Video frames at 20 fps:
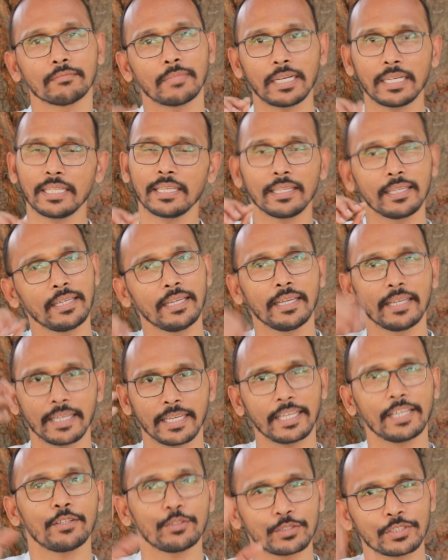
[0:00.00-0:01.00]
మళ్ళీ
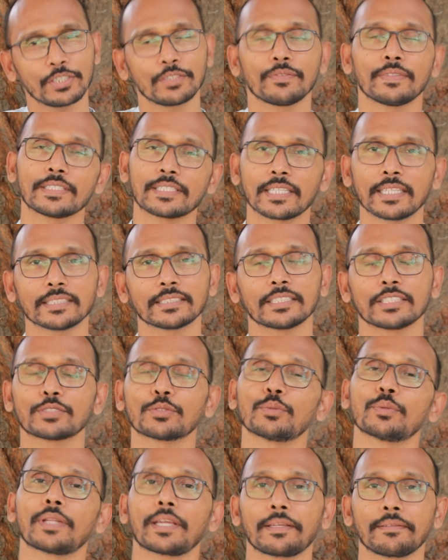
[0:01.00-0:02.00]
హెయిర్ వచ్చేటువంటి ఛాన్సెస్
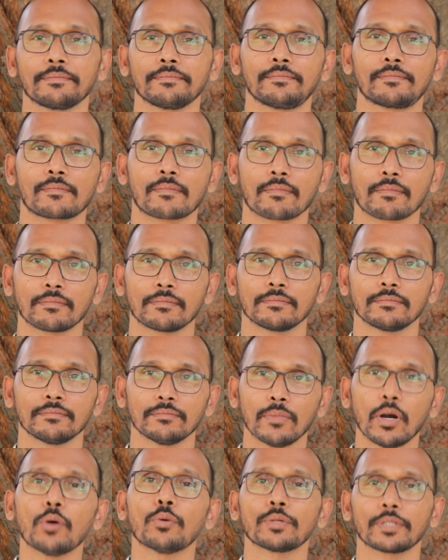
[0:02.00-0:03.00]
ఉంటాయి
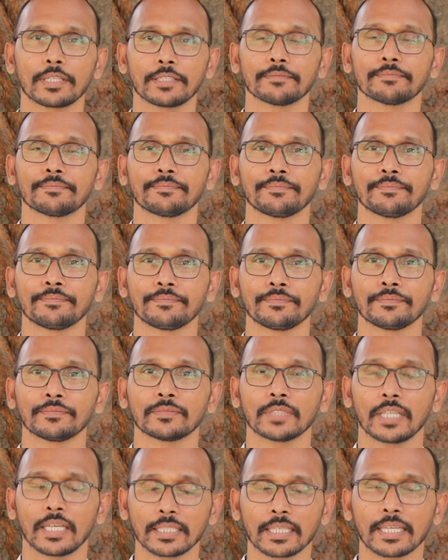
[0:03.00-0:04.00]
బాగుంటాయి
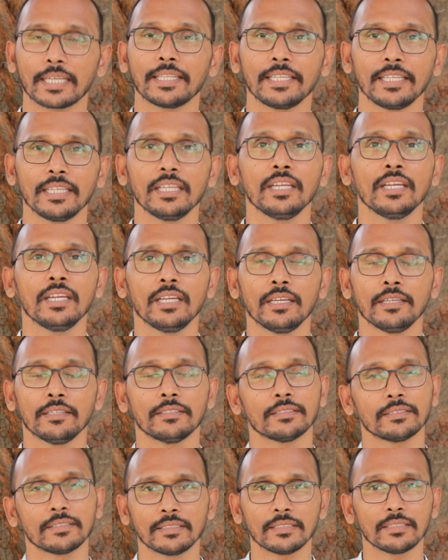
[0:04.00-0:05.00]
అందుకని
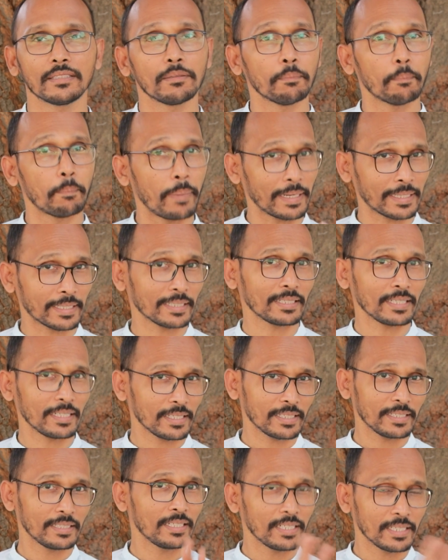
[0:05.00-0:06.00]

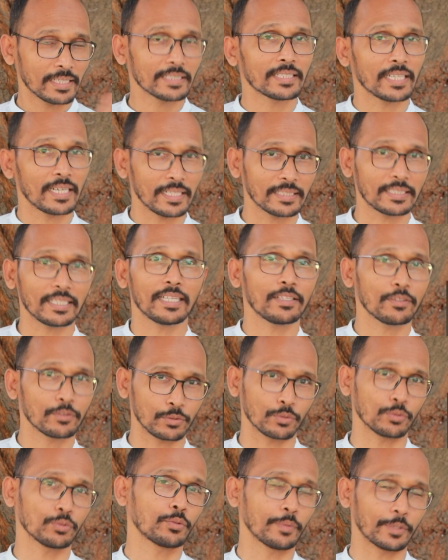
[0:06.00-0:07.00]
బట్టతలకి దీనికి చాలా తేడా
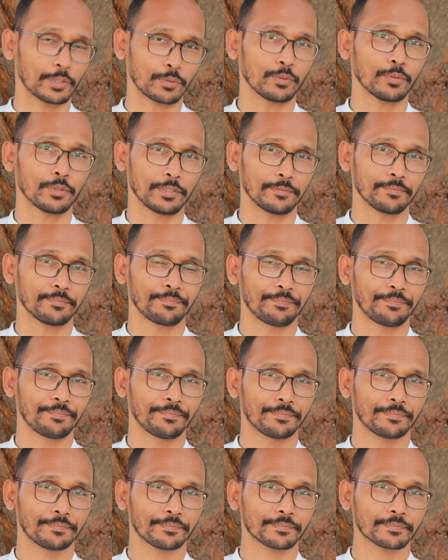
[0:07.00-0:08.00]
ఉంది గుర్తుపెట్టుకోండి
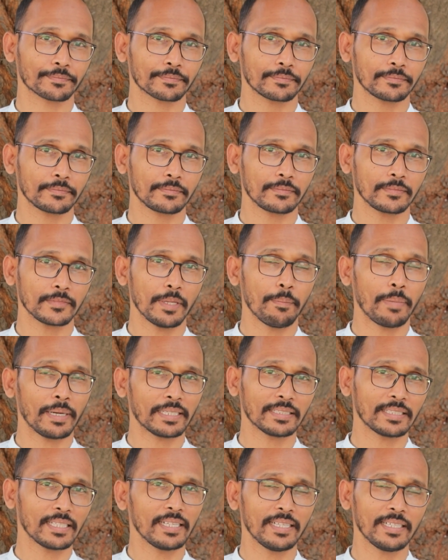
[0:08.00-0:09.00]

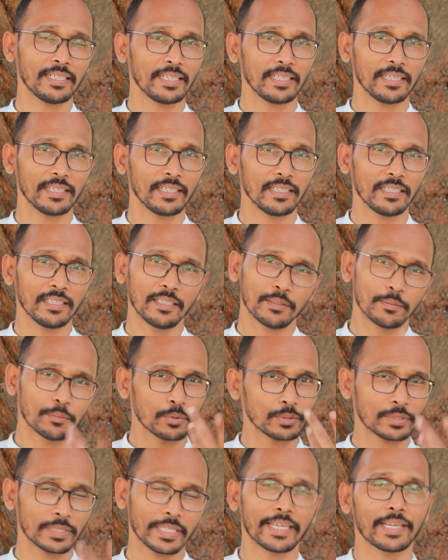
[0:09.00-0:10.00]
బట్టతలు అంటే
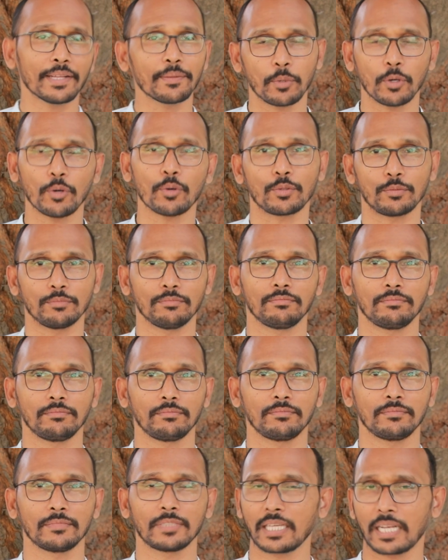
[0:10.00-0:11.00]
పూర్తిగా హెయిర్ పోవడం
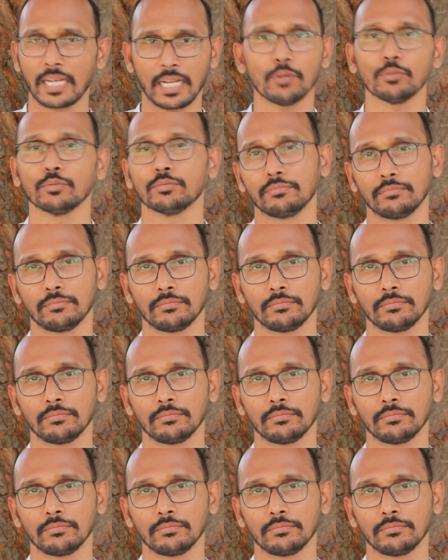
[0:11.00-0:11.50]
ఇంకా రావు